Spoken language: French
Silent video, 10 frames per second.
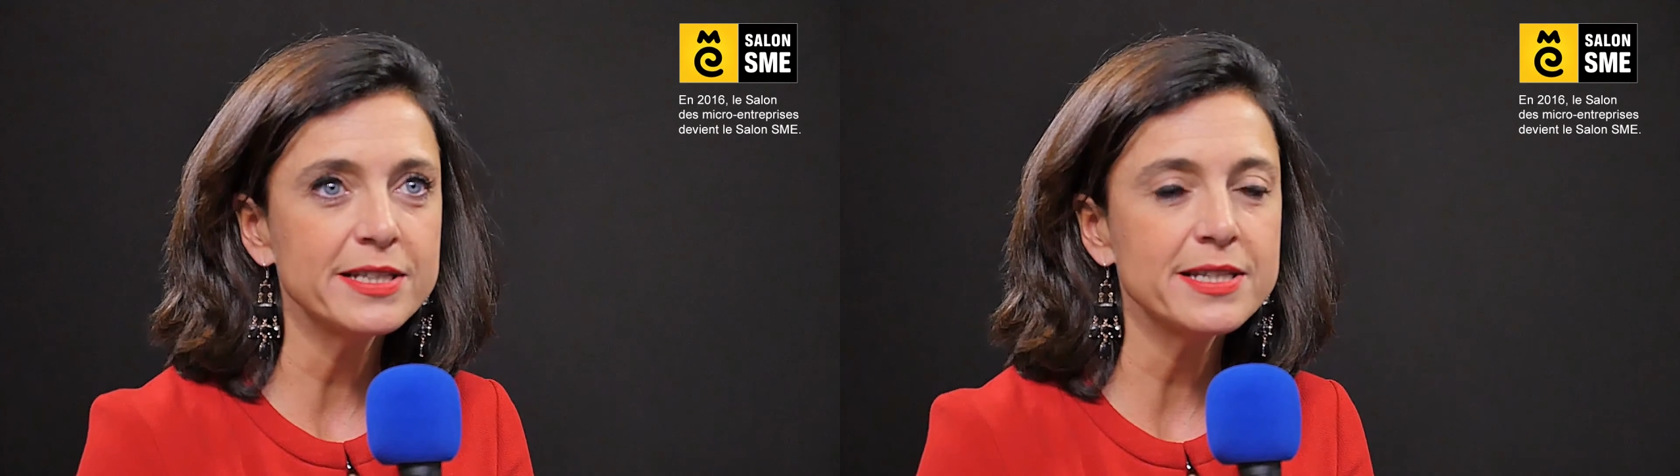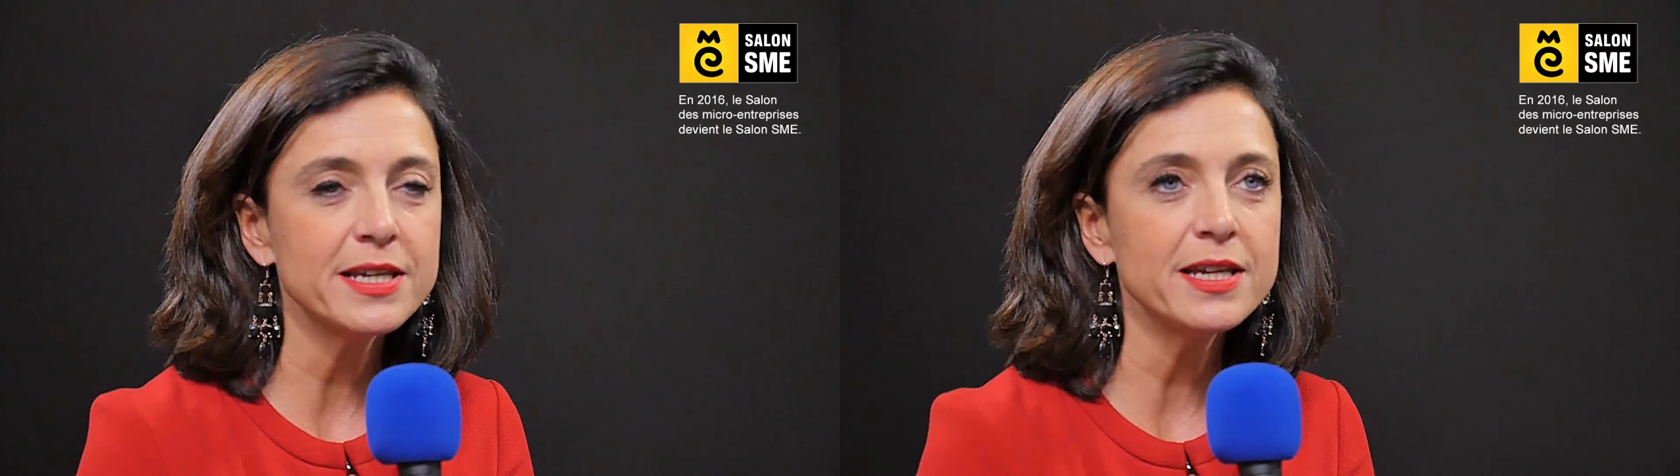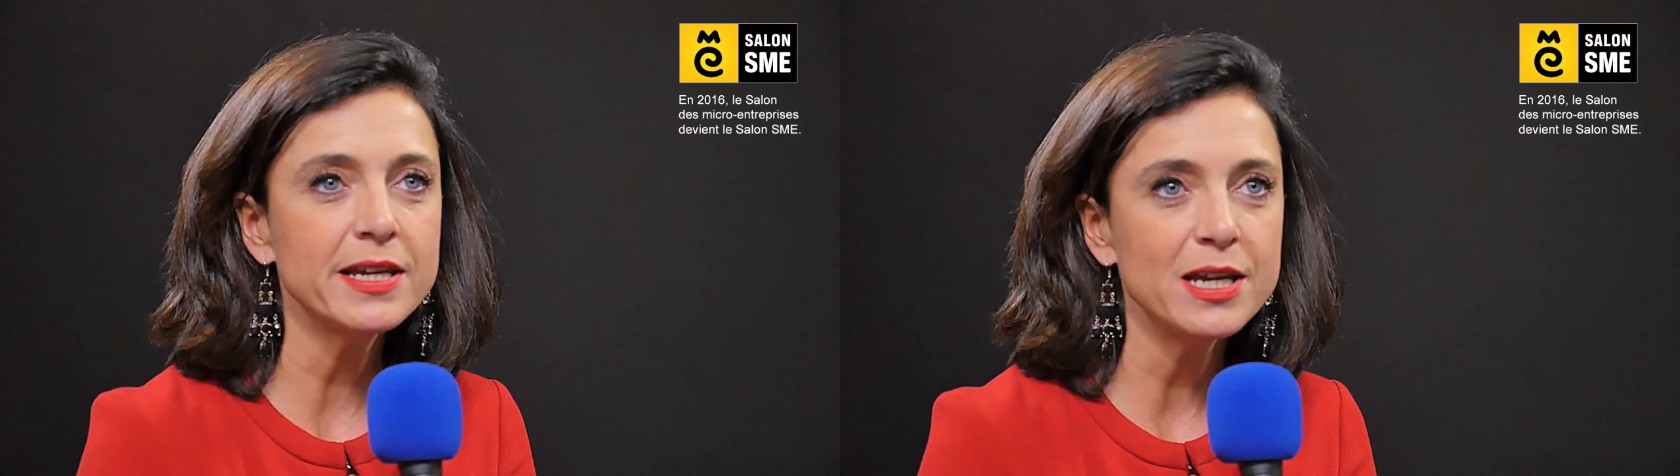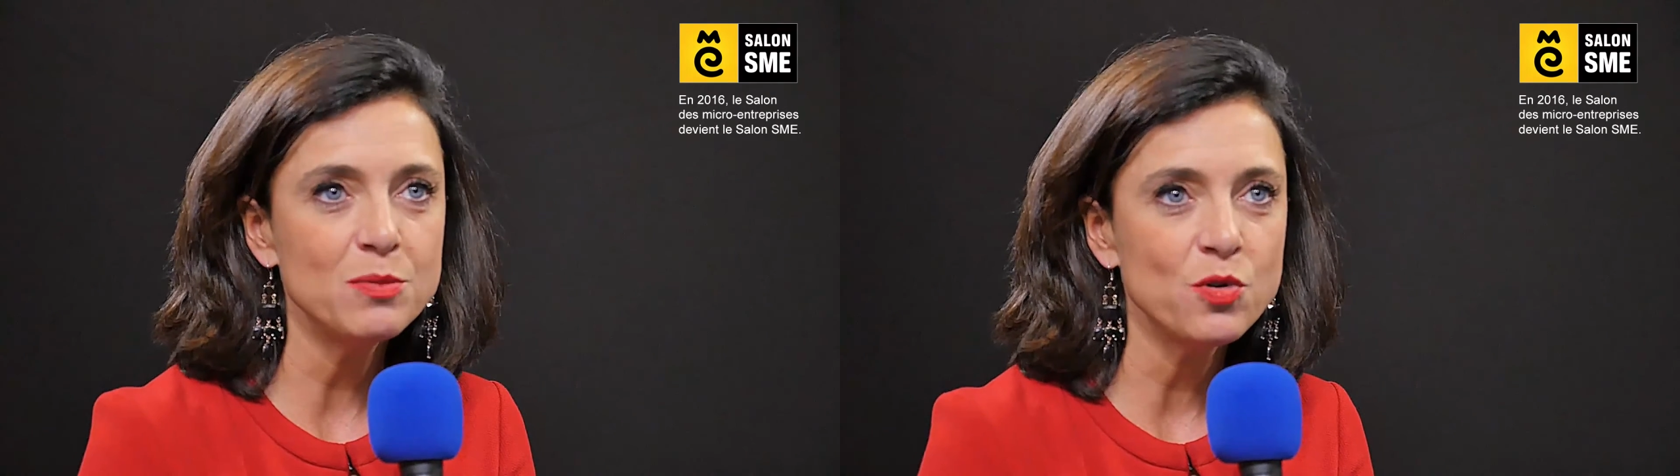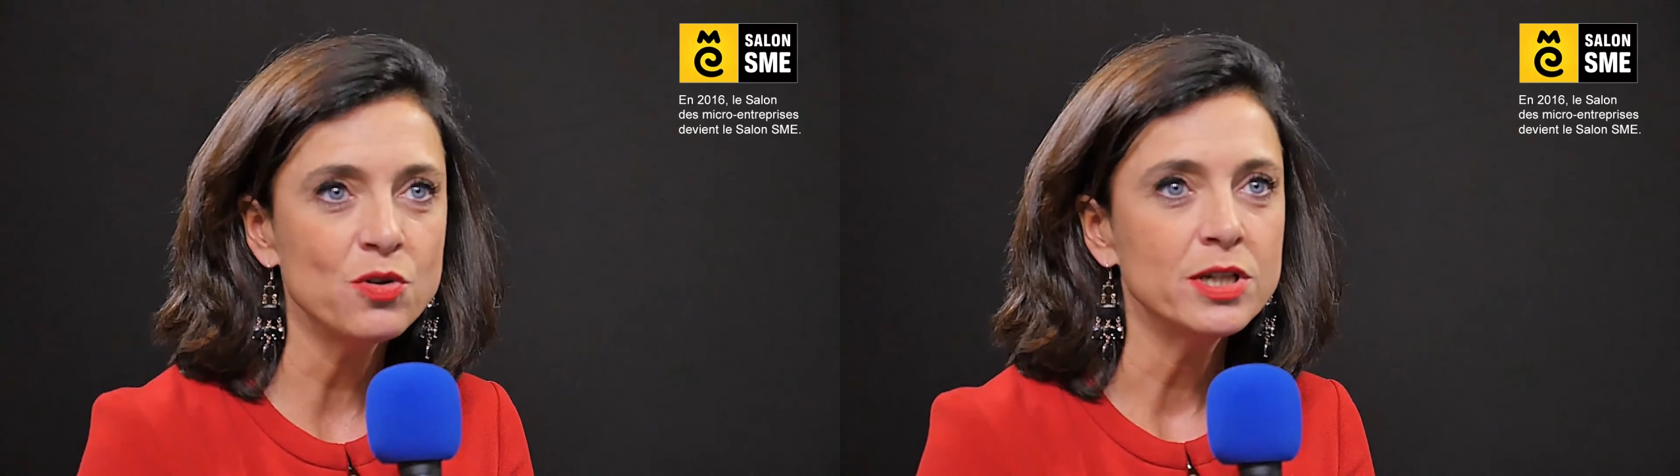Et c'est
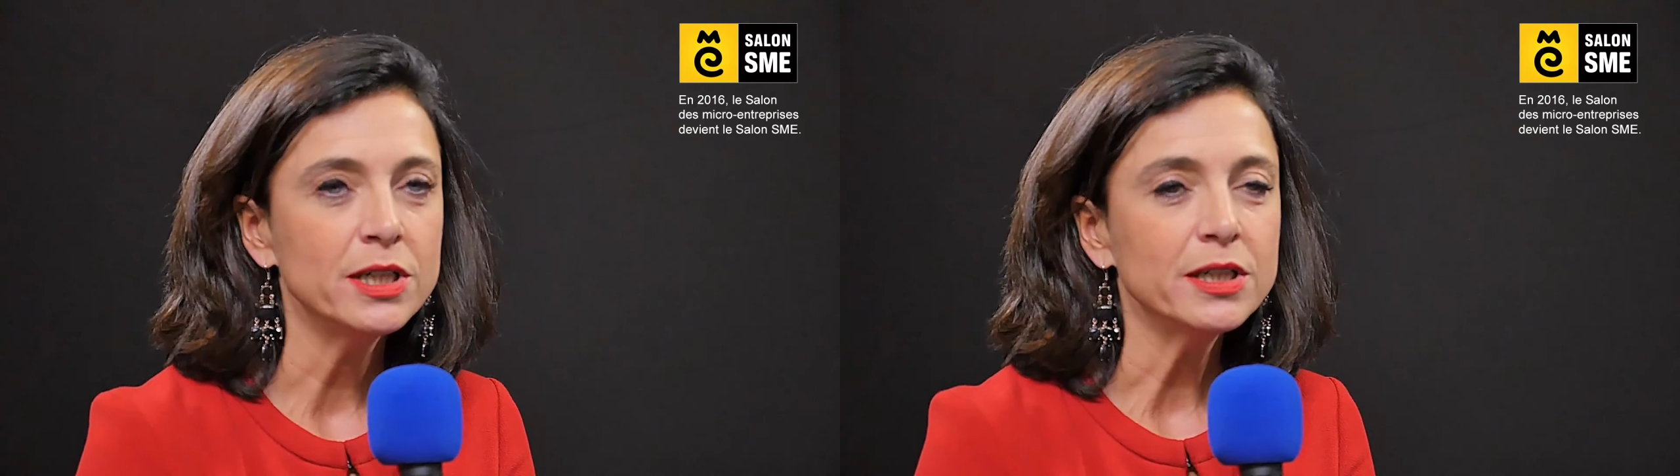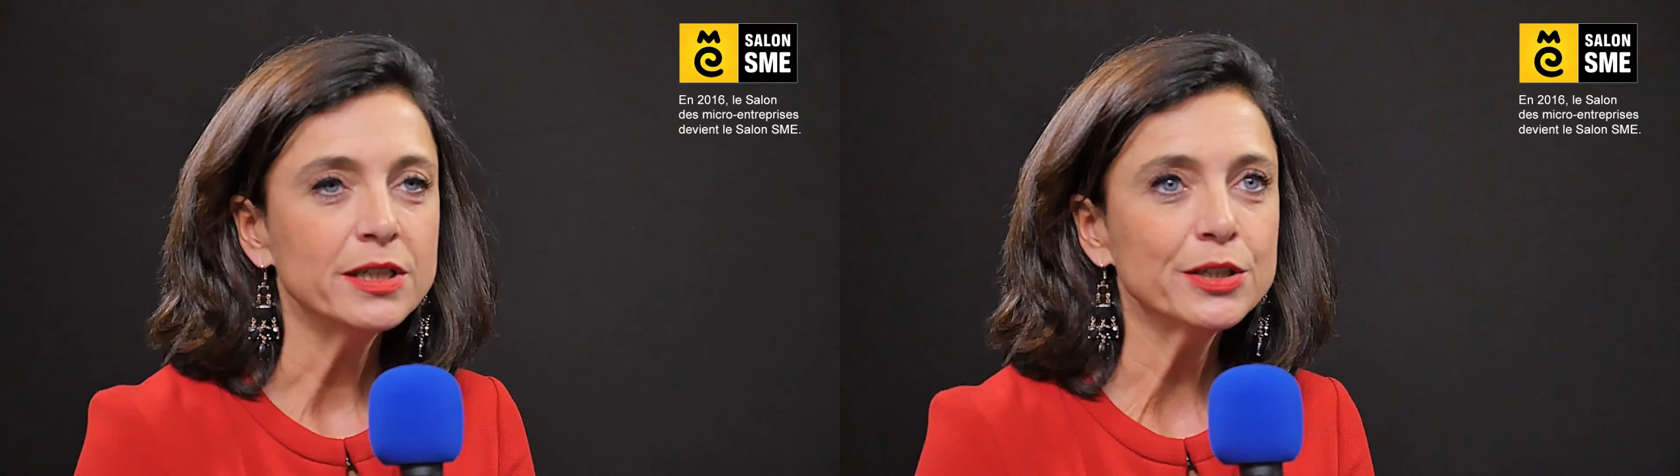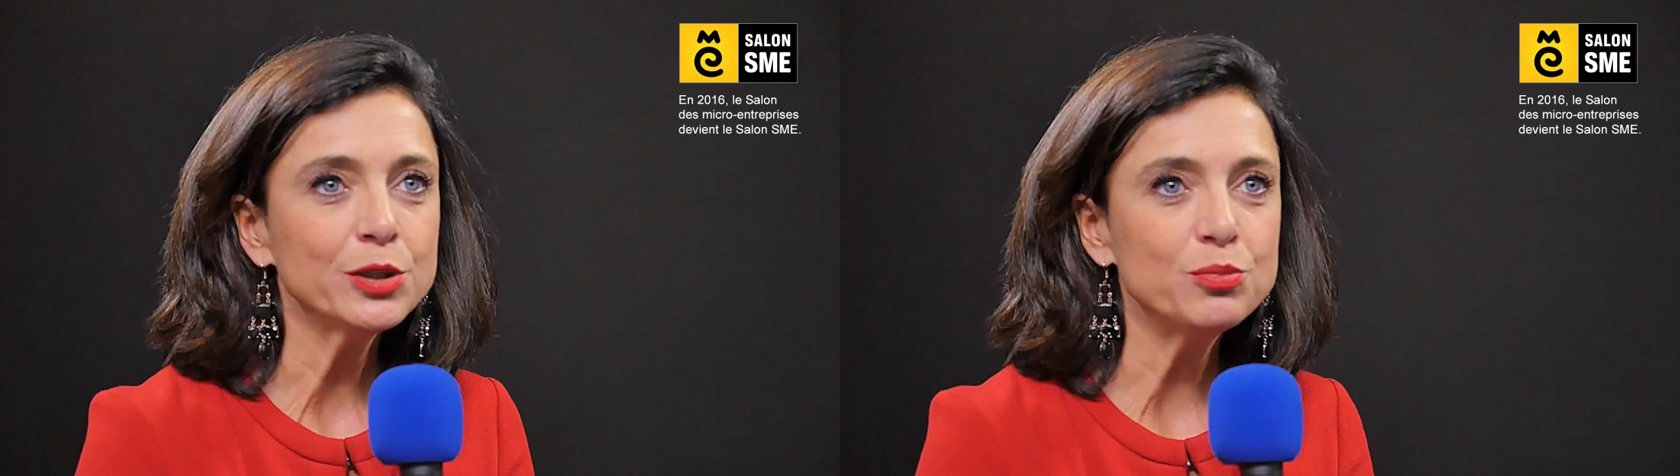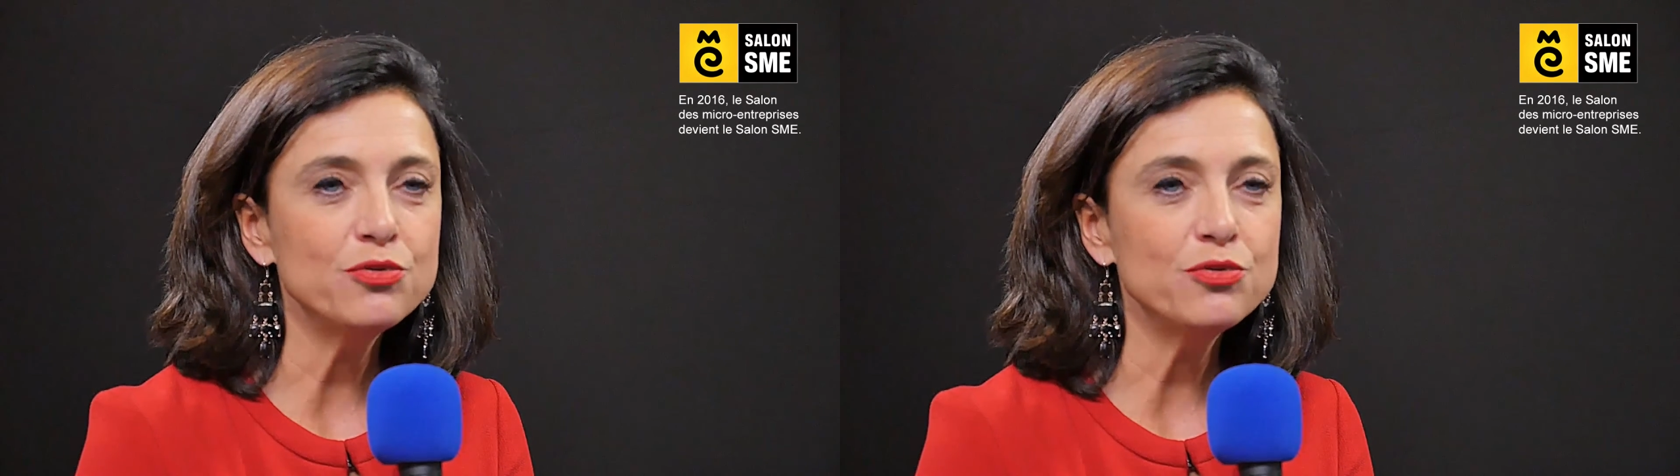également euh,